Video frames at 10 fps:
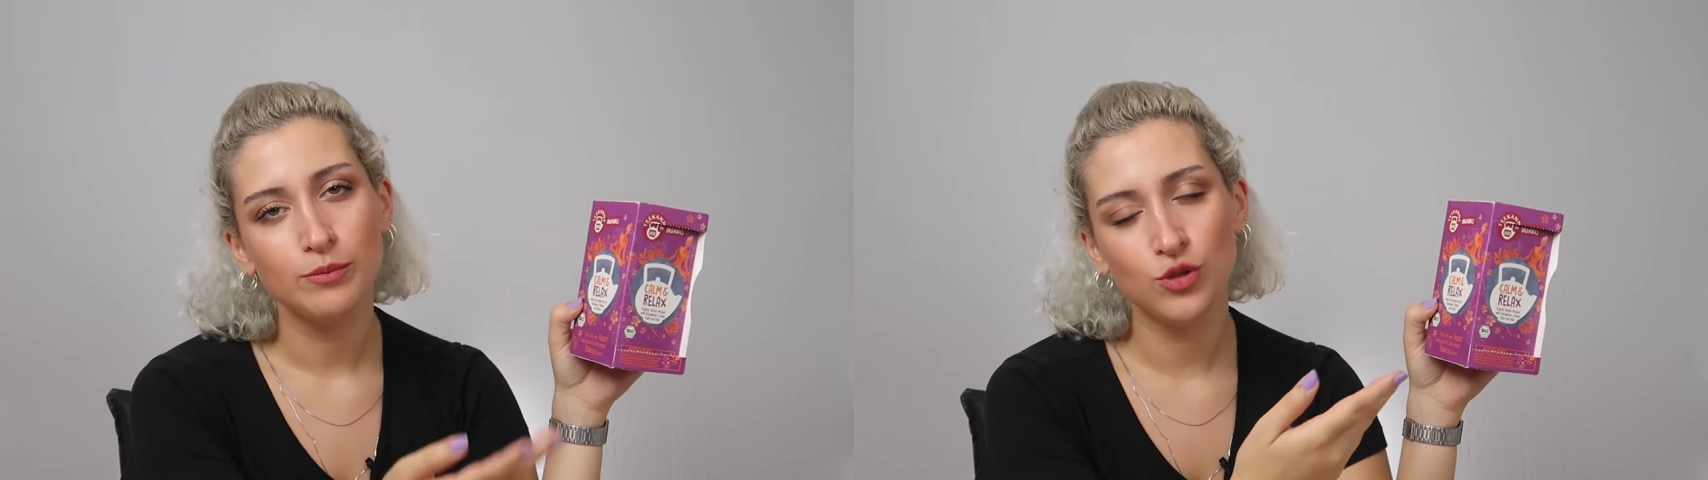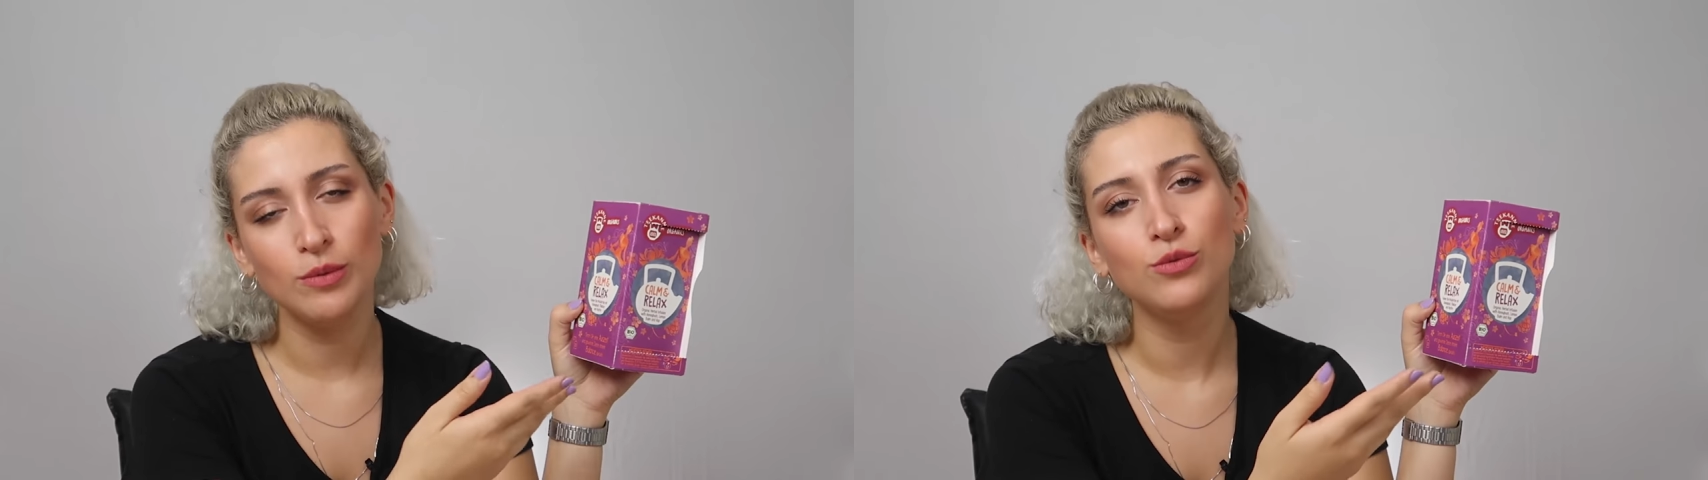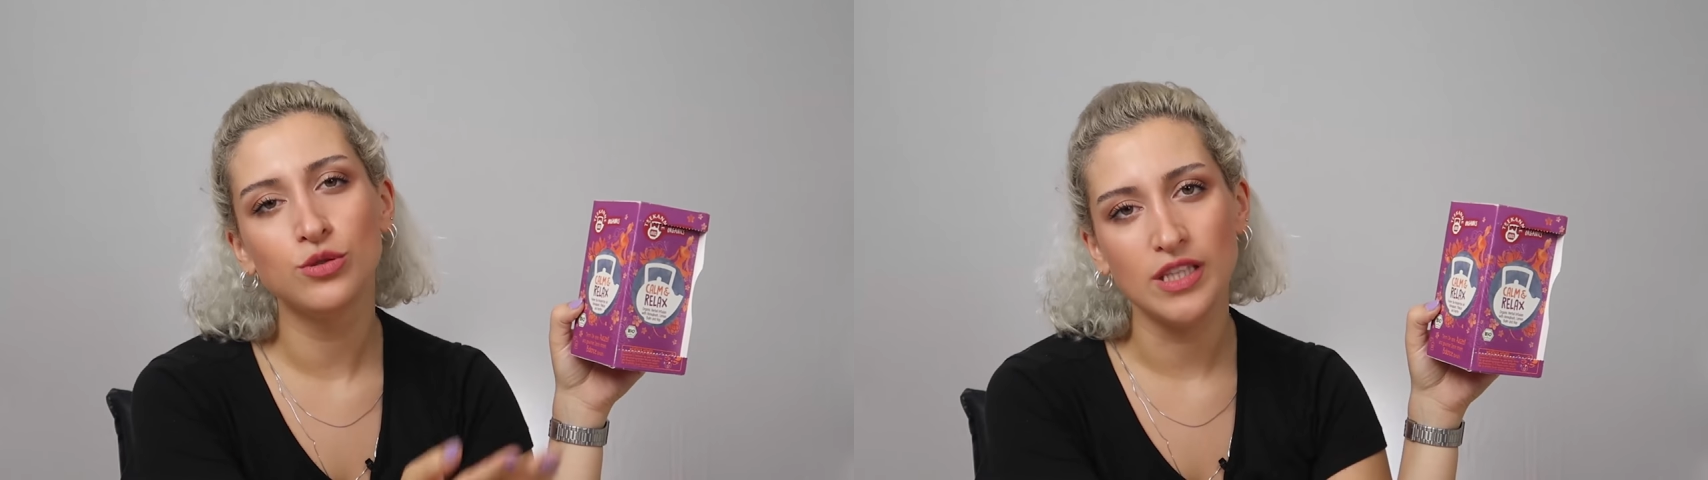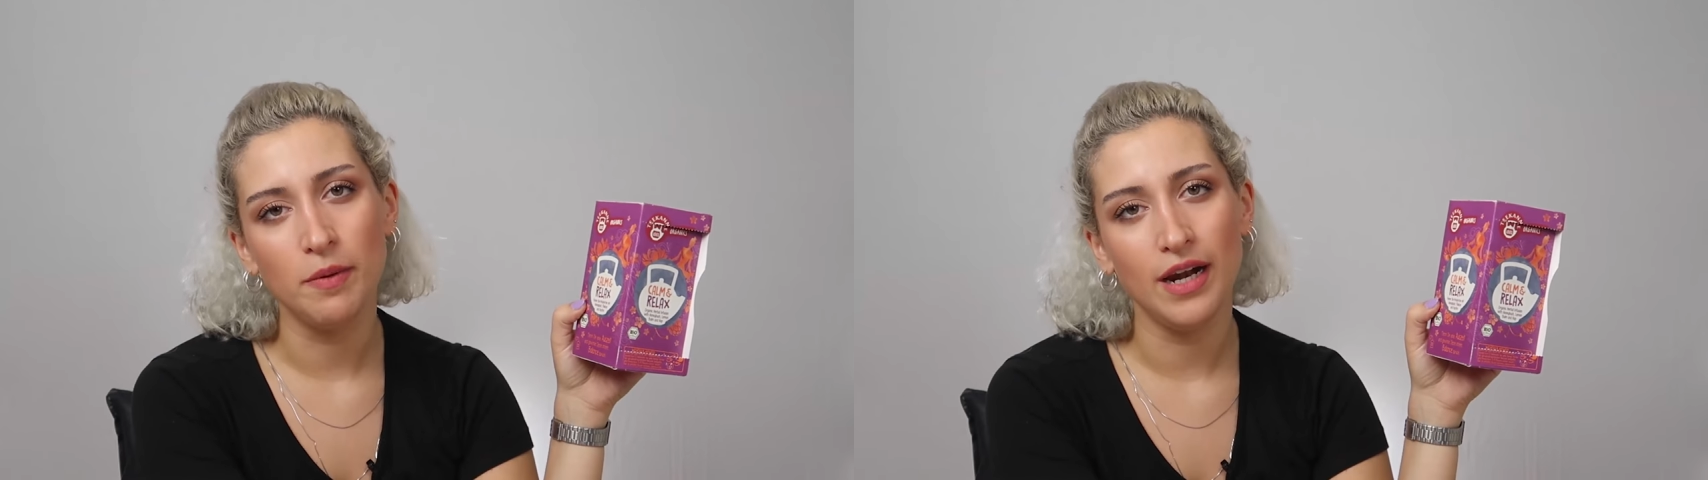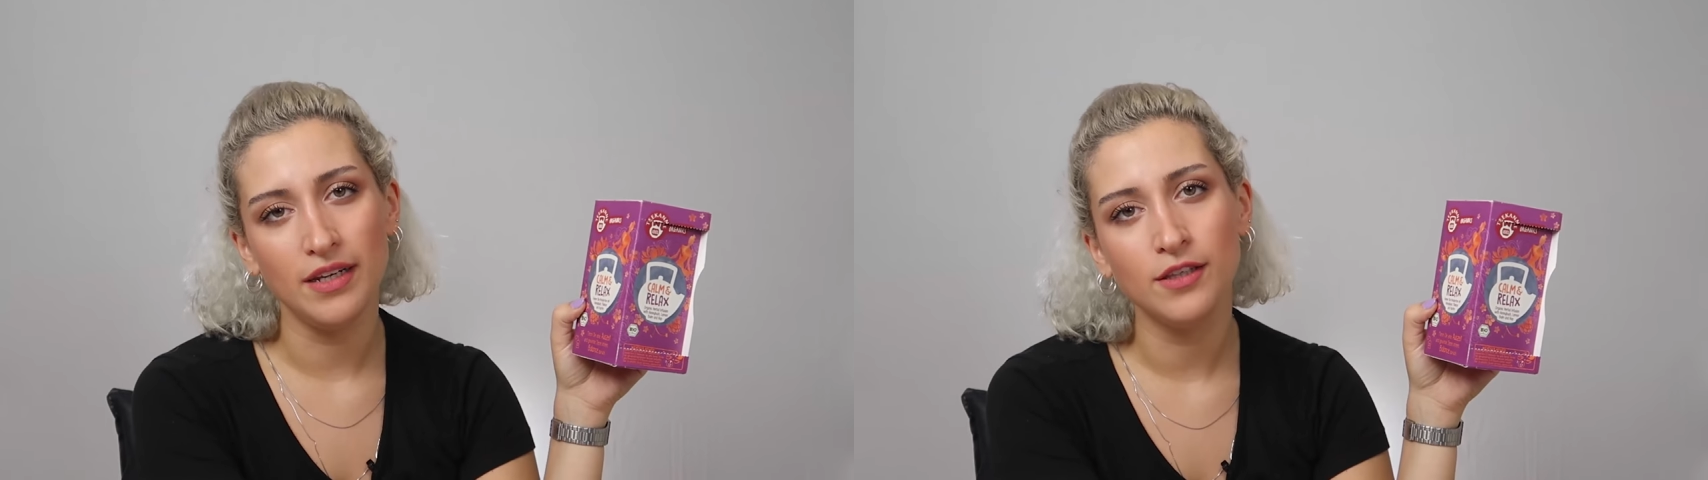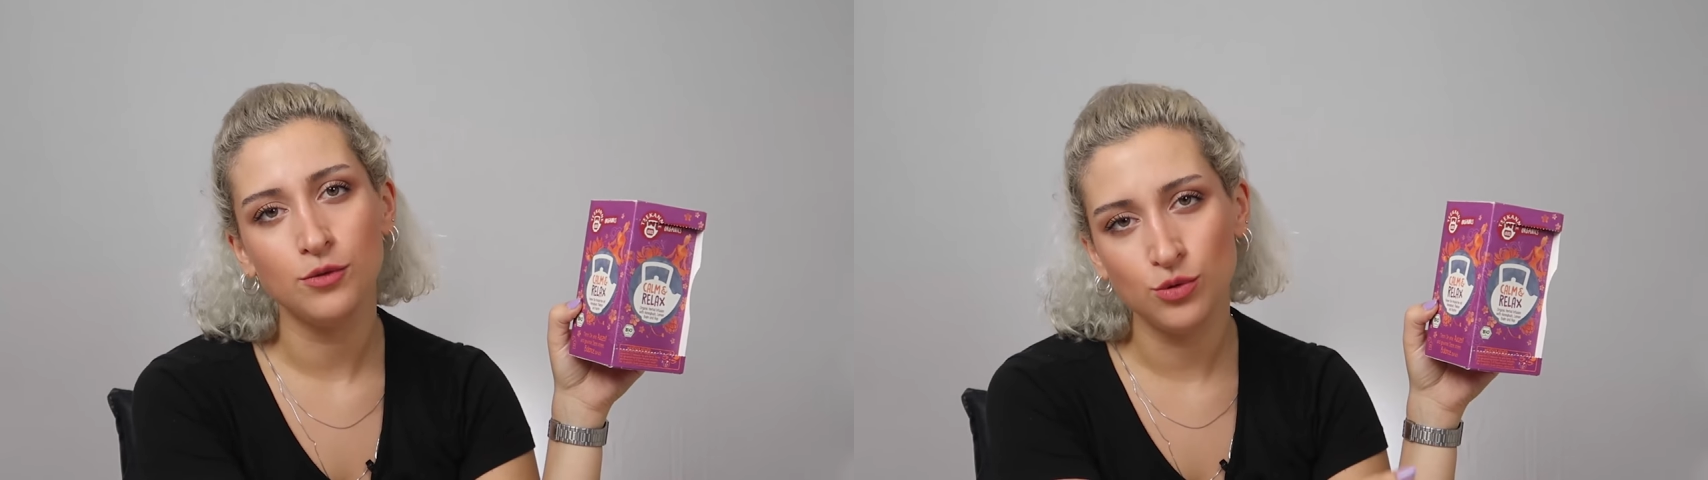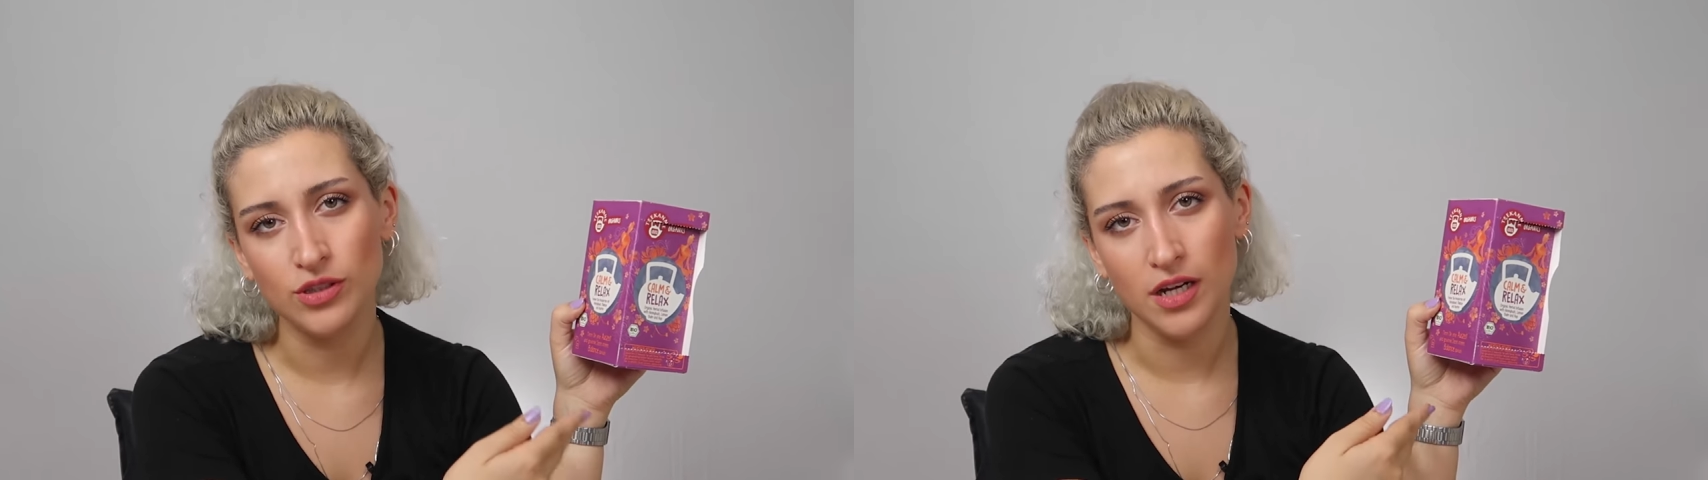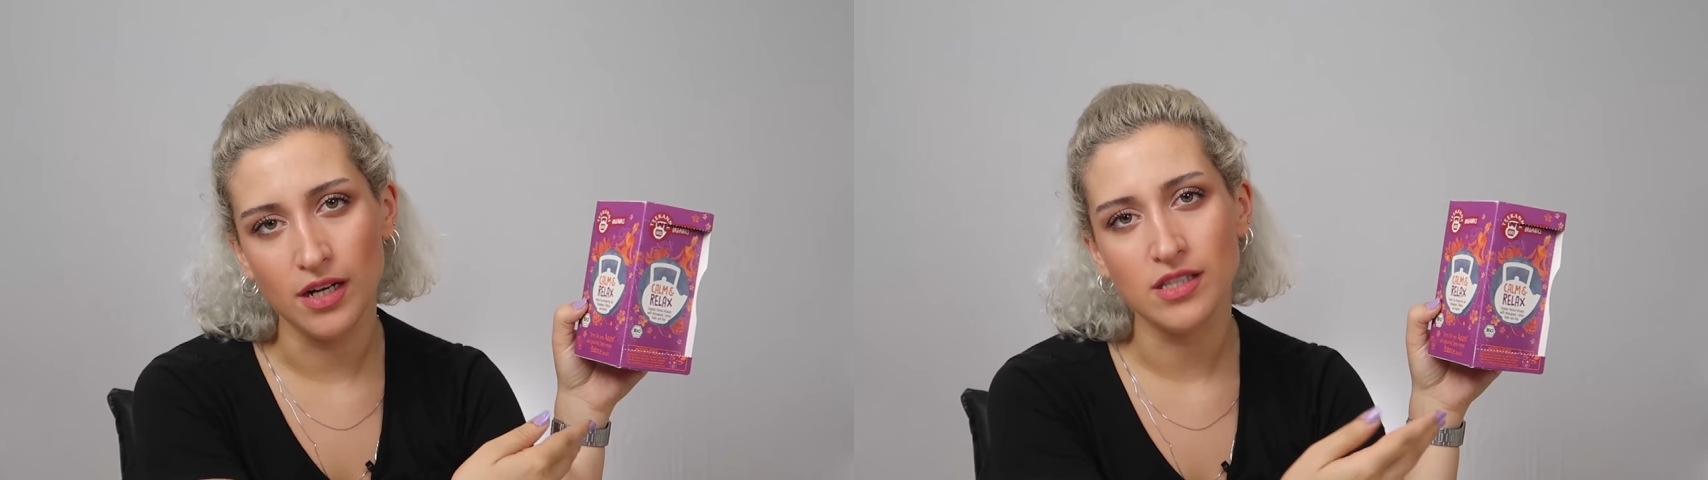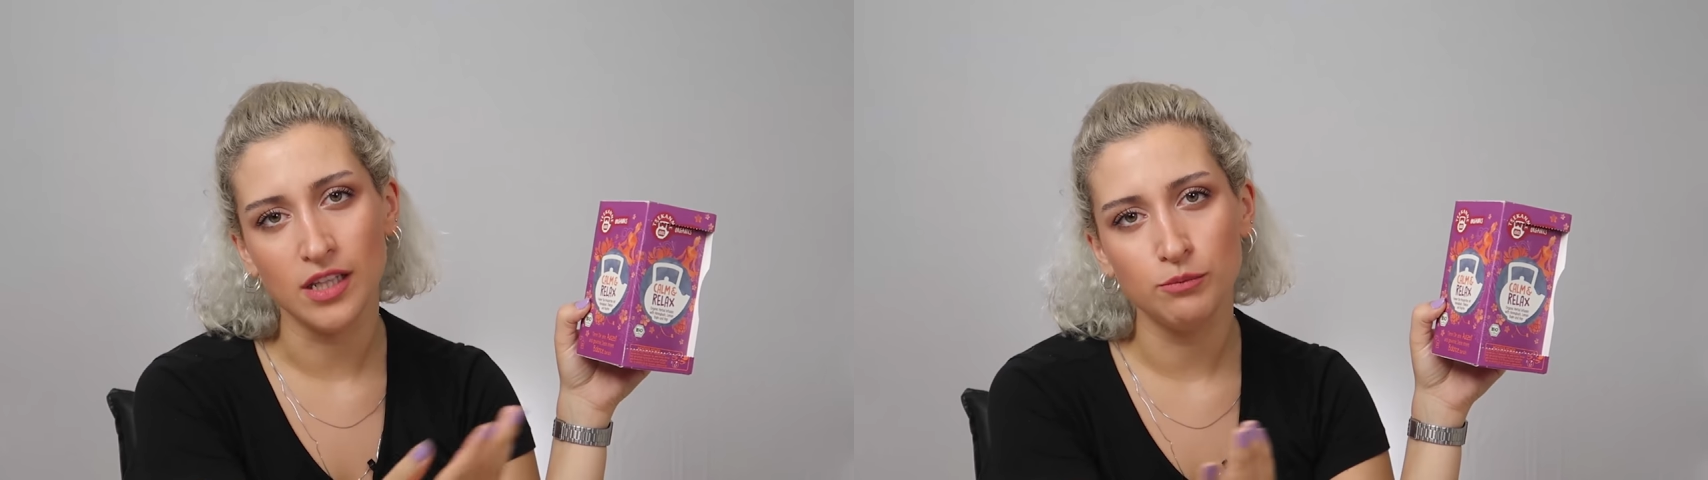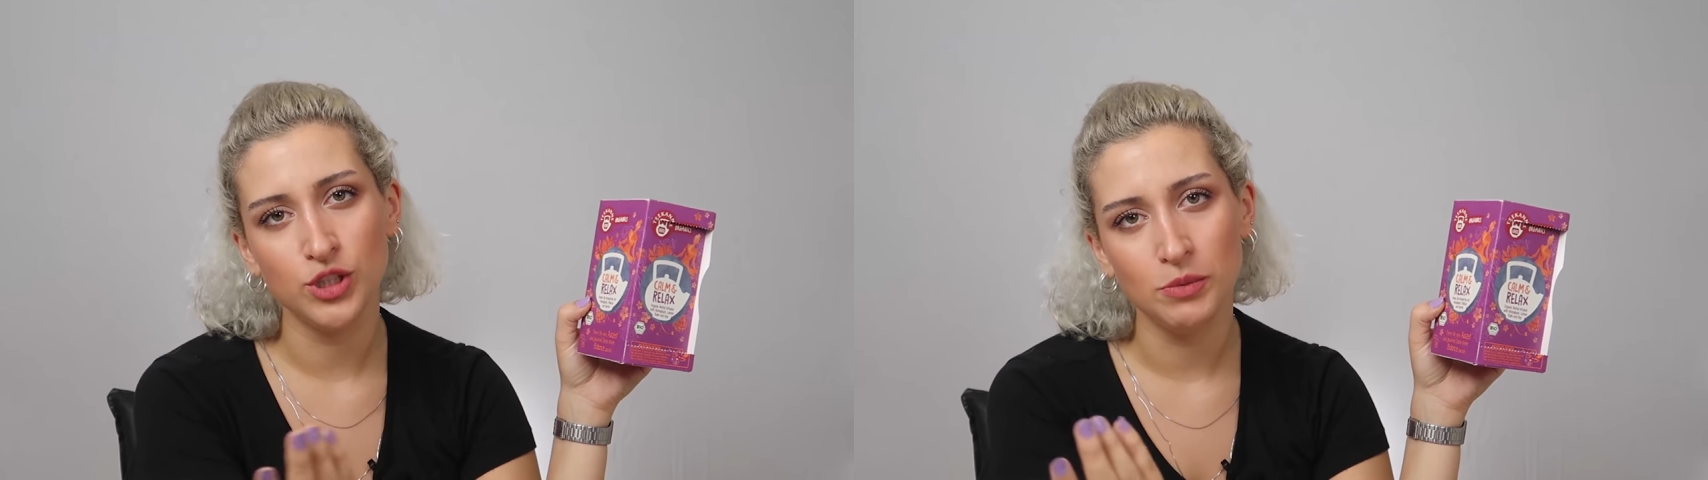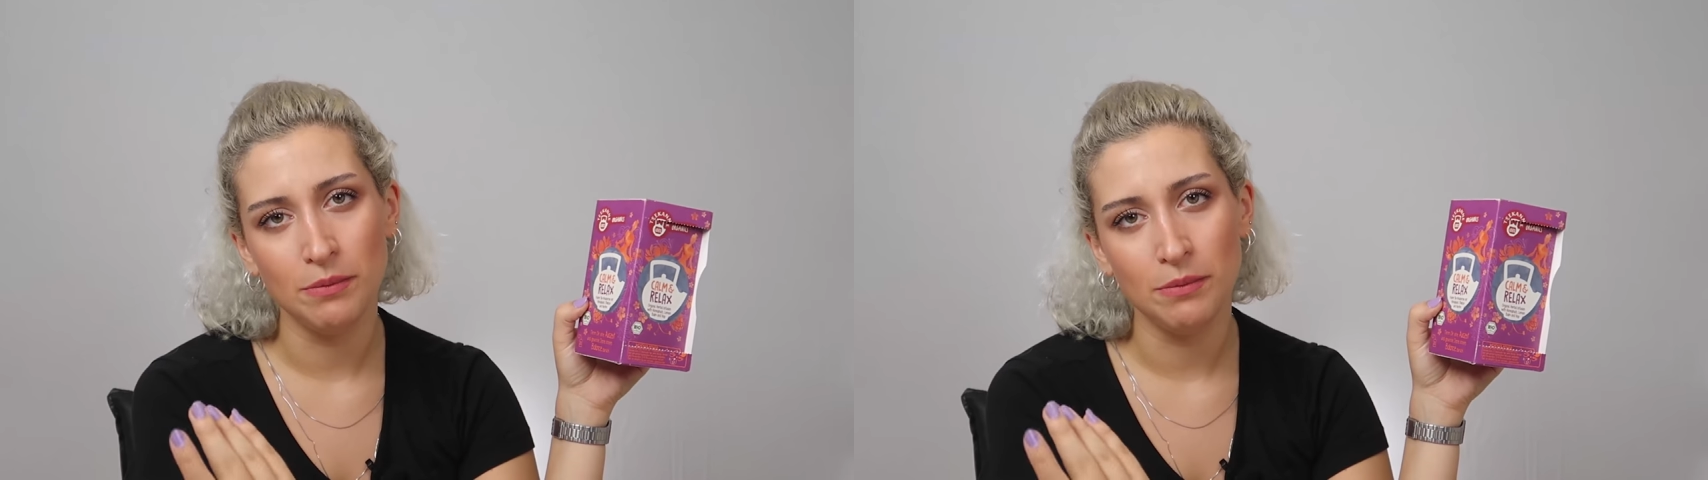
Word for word: Bu da muhtemelen iki kutu Xanax atmışım